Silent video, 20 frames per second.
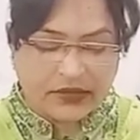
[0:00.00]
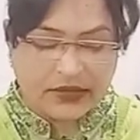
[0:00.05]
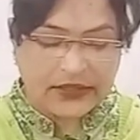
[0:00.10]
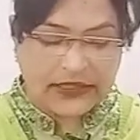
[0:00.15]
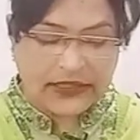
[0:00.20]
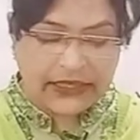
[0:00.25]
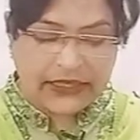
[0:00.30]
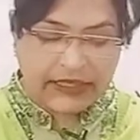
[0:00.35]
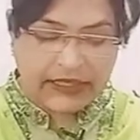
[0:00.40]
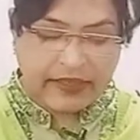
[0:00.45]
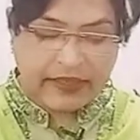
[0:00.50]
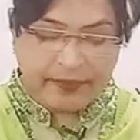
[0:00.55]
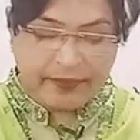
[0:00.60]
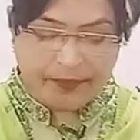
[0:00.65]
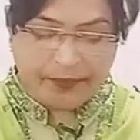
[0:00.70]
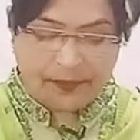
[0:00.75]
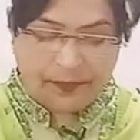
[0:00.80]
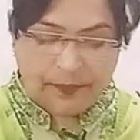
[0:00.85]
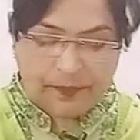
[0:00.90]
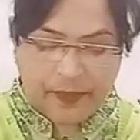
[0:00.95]
যে
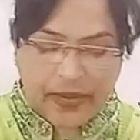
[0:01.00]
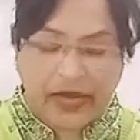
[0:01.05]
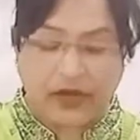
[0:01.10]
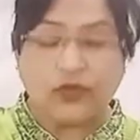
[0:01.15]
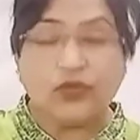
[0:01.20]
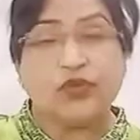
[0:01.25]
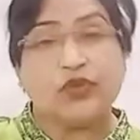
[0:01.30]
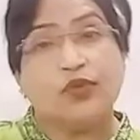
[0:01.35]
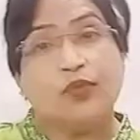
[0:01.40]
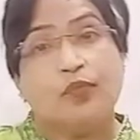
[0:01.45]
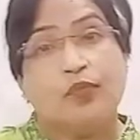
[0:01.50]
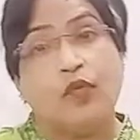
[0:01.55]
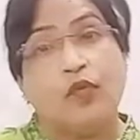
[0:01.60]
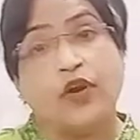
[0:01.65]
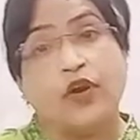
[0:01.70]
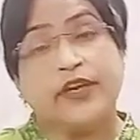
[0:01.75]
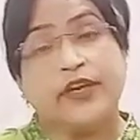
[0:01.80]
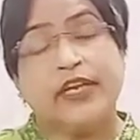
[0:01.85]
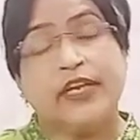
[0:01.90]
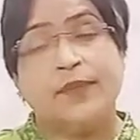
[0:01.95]
মানুষ
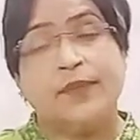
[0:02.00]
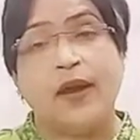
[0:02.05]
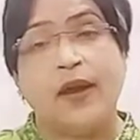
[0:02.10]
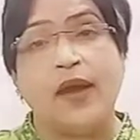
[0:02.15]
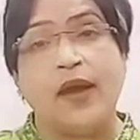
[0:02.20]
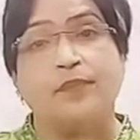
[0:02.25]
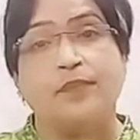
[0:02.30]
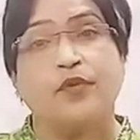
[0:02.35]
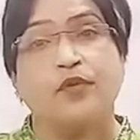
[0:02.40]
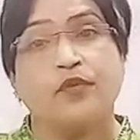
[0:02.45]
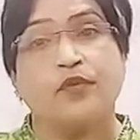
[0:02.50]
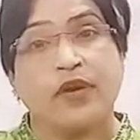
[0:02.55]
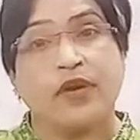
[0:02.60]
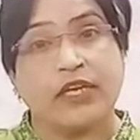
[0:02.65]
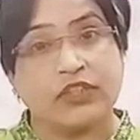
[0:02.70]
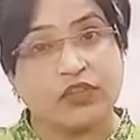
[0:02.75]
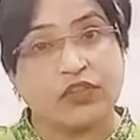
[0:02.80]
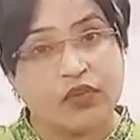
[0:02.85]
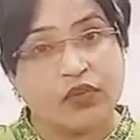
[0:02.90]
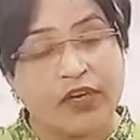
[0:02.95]
মনের ভাব
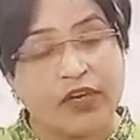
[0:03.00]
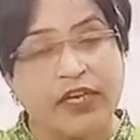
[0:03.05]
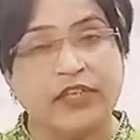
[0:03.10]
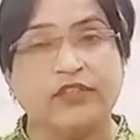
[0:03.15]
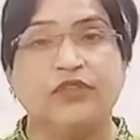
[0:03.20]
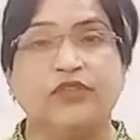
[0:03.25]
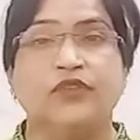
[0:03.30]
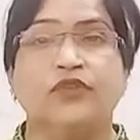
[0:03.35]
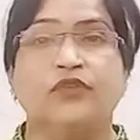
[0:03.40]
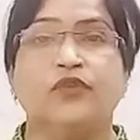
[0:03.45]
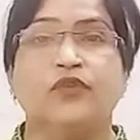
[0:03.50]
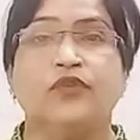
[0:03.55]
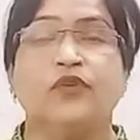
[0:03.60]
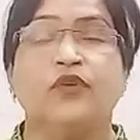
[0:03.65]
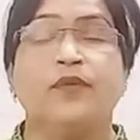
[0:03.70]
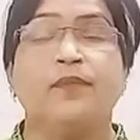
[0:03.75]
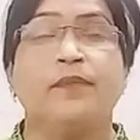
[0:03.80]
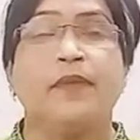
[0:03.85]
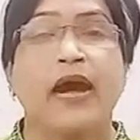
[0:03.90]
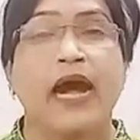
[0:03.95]
প্রকাশ করার জন্য
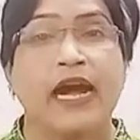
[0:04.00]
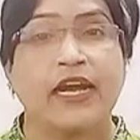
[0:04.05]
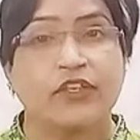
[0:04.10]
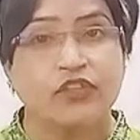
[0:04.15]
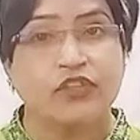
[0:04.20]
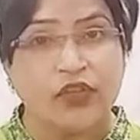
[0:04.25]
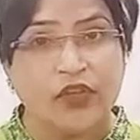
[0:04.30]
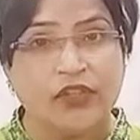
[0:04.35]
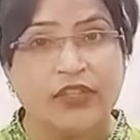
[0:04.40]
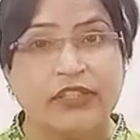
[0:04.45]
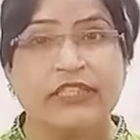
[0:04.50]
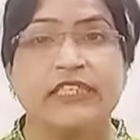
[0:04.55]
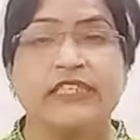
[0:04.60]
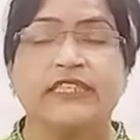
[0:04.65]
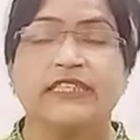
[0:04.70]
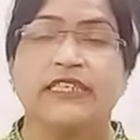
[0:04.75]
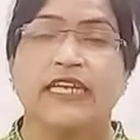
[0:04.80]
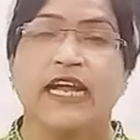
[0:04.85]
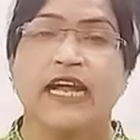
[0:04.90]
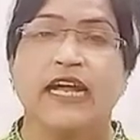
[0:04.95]
বাকযন্ত্রের
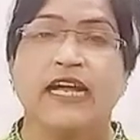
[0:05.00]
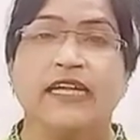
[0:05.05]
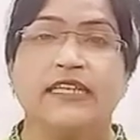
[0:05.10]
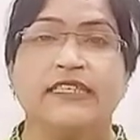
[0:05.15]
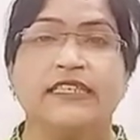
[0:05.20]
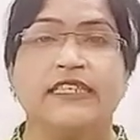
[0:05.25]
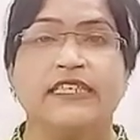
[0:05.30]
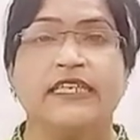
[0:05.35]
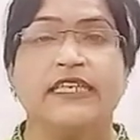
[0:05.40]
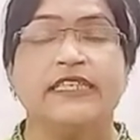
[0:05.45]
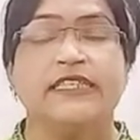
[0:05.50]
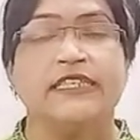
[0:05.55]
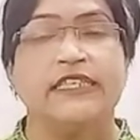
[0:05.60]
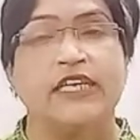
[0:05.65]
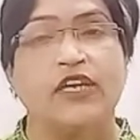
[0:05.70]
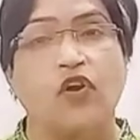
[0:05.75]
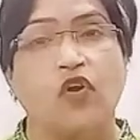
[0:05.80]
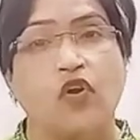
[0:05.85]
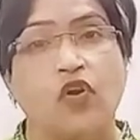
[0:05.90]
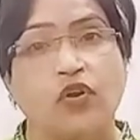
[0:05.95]
সাহায্যে যে
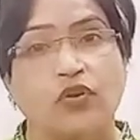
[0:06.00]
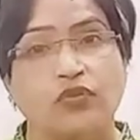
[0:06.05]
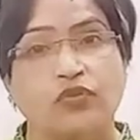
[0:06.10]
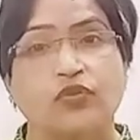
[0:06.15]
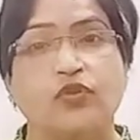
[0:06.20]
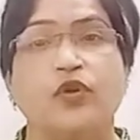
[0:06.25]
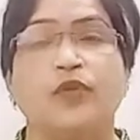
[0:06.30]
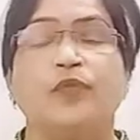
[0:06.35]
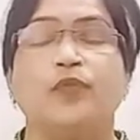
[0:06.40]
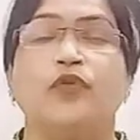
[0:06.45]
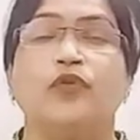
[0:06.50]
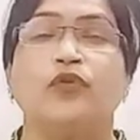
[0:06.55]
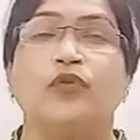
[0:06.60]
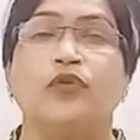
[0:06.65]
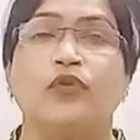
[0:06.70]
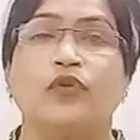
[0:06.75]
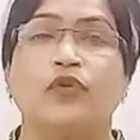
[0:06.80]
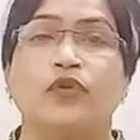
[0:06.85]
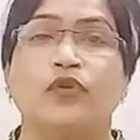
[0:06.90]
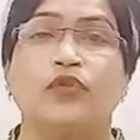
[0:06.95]

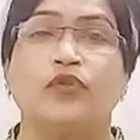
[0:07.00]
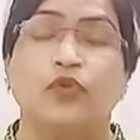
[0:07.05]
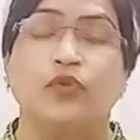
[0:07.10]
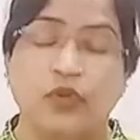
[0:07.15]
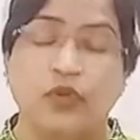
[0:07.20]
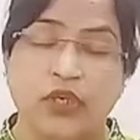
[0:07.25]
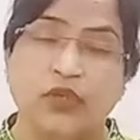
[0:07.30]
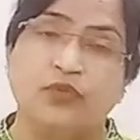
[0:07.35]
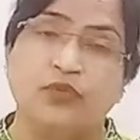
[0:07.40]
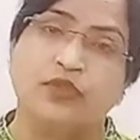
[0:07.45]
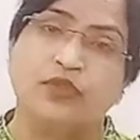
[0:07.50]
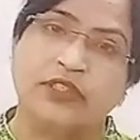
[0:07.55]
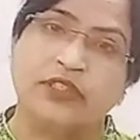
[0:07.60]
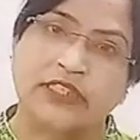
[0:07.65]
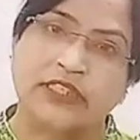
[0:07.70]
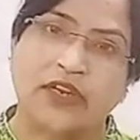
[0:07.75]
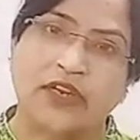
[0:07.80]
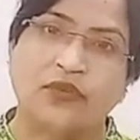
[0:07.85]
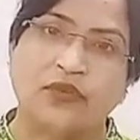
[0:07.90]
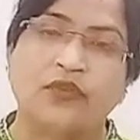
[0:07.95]
অর্থপূর্ণ ধ্বনি
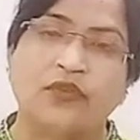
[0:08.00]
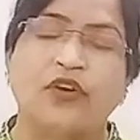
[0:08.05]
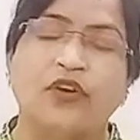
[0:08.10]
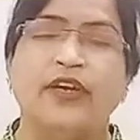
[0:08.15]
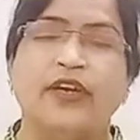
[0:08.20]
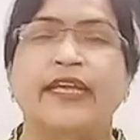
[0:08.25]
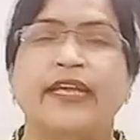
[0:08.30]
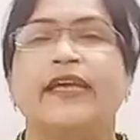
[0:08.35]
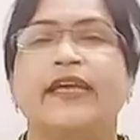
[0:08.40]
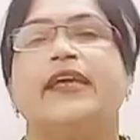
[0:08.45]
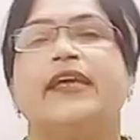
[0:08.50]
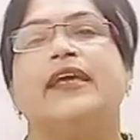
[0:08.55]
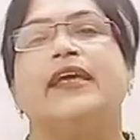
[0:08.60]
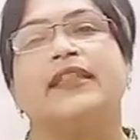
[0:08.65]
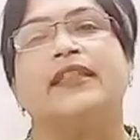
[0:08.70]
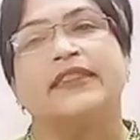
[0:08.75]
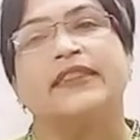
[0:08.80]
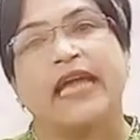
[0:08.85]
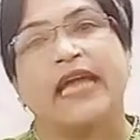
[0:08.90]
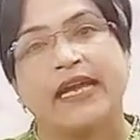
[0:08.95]
উচ্চারণ করে
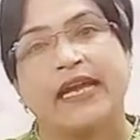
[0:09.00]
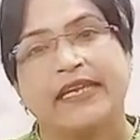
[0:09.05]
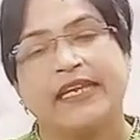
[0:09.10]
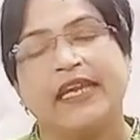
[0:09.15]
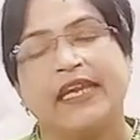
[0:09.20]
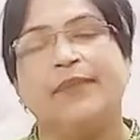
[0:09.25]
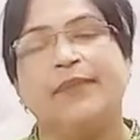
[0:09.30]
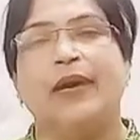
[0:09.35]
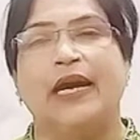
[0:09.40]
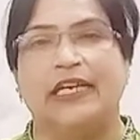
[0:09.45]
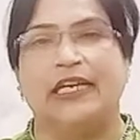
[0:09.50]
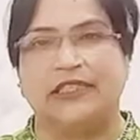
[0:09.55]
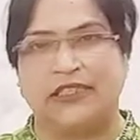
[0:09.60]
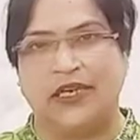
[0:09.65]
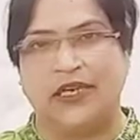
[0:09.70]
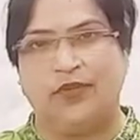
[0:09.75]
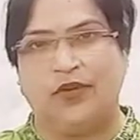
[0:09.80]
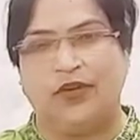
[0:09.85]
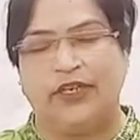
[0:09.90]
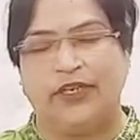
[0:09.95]
তাকে ভাষা
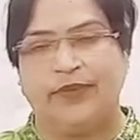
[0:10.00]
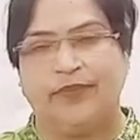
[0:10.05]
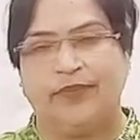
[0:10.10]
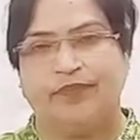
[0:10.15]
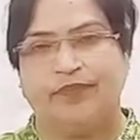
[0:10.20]
বলে